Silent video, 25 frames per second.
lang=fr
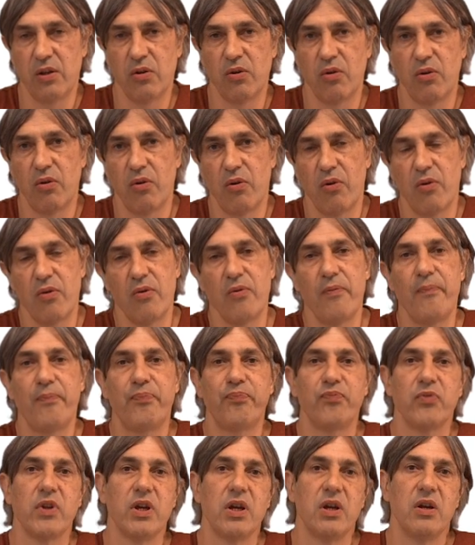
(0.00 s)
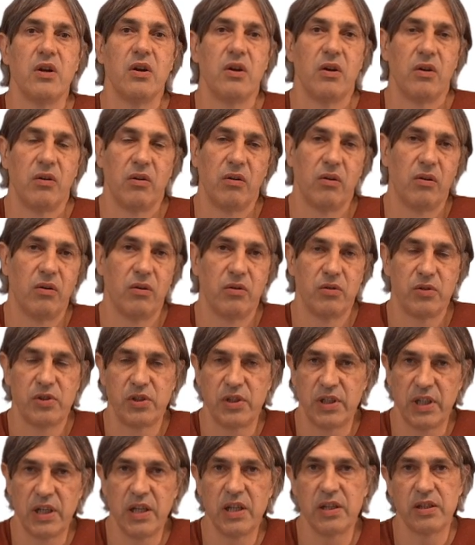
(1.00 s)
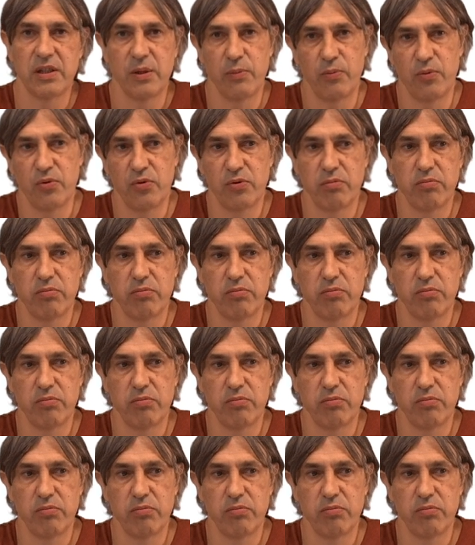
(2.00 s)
Euh, euh, C, C++,